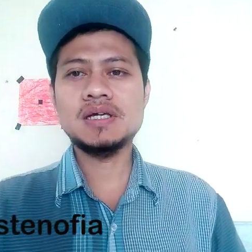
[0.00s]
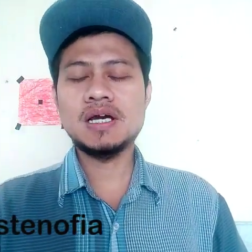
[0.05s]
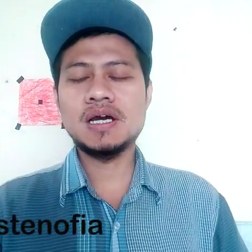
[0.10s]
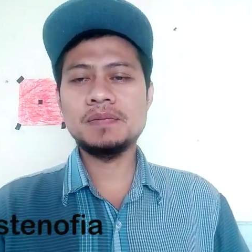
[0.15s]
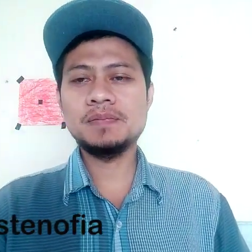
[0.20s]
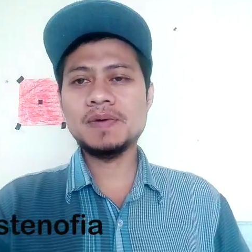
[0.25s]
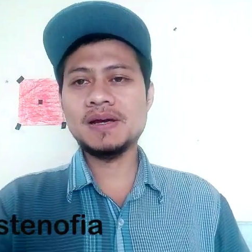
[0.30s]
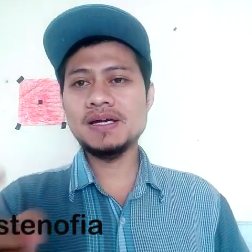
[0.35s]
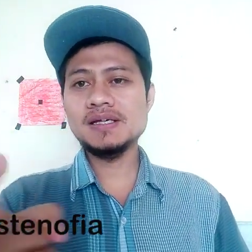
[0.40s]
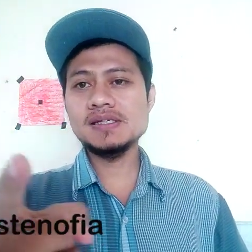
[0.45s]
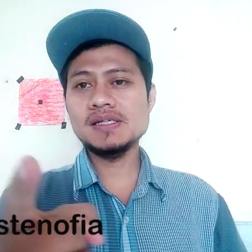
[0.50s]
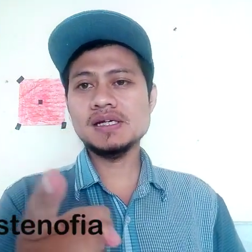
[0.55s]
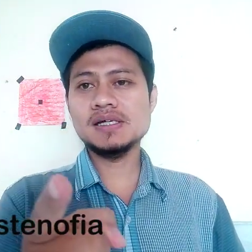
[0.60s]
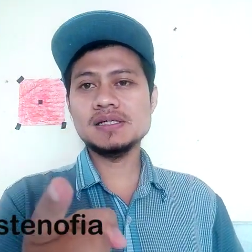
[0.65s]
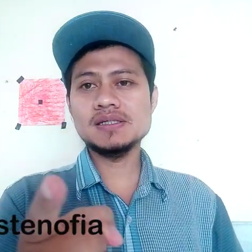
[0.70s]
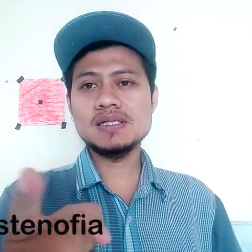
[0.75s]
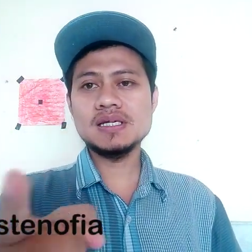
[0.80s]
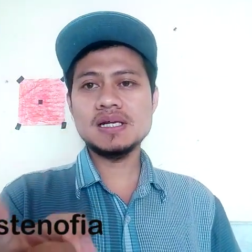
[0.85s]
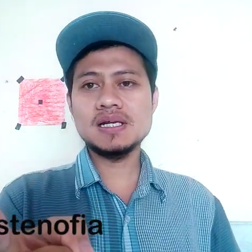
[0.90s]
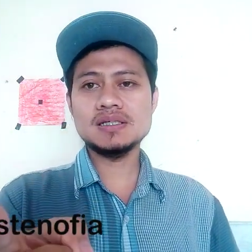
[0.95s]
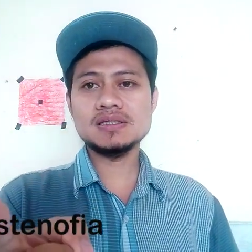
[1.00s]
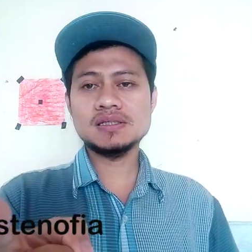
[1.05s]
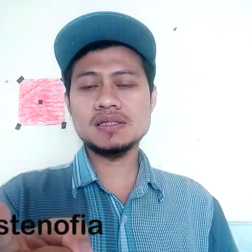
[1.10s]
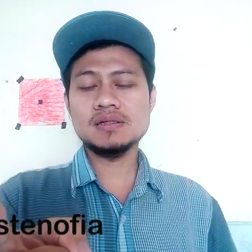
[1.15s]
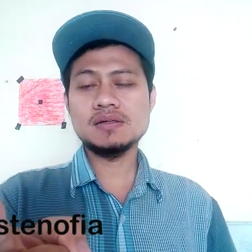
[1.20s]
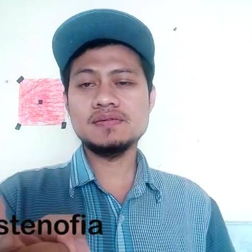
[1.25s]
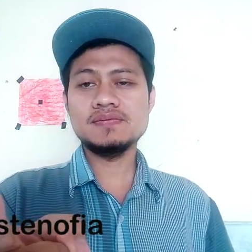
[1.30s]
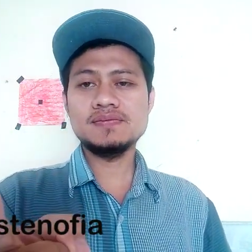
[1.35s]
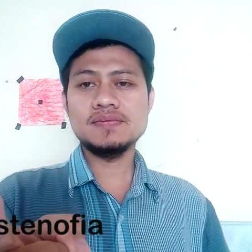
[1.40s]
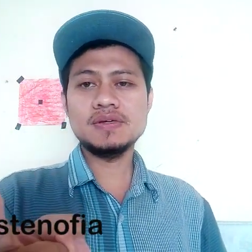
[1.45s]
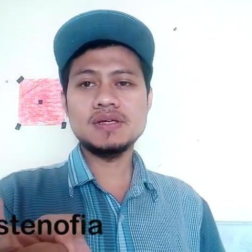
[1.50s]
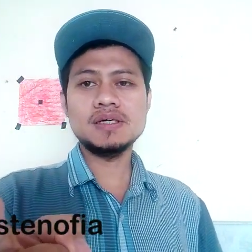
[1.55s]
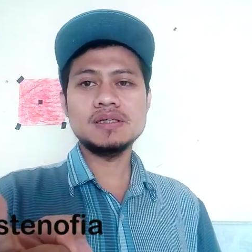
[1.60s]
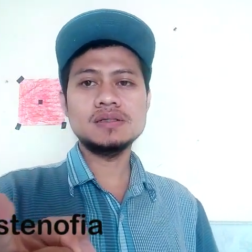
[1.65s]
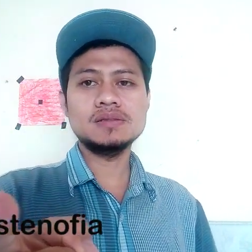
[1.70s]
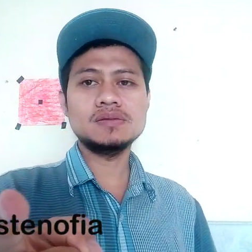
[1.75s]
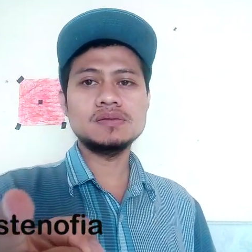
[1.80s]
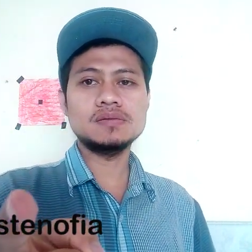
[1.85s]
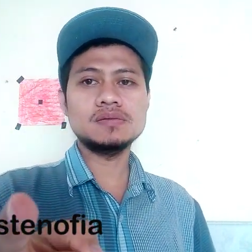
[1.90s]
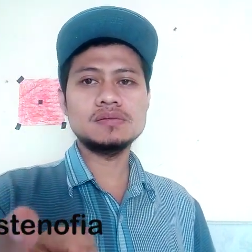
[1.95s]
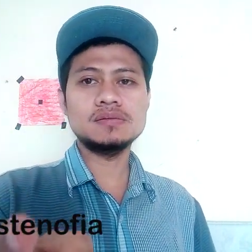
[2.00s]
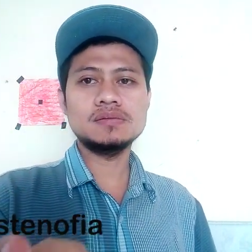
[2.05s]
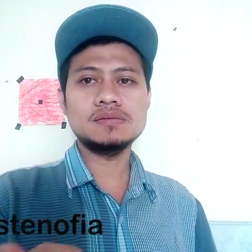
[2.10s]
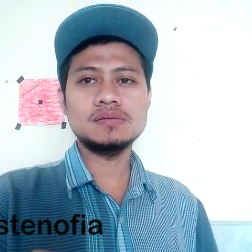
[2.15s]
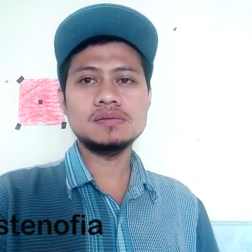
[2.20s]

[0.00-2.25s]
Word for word: Apa aja gejala astenopia itu?